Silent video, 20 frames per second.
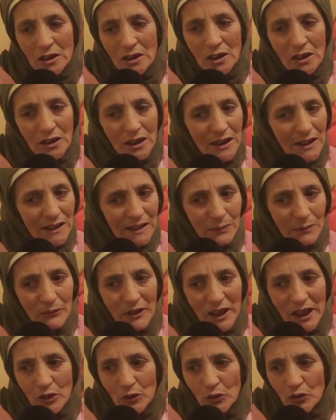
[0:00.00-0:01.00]
تتهز
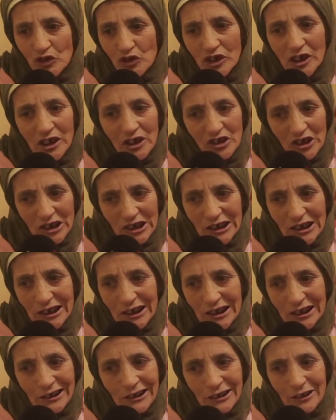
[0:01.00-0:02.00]
من عنده تشرجي عليا
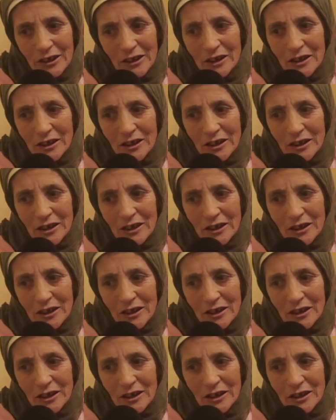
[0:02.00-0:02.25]
ديك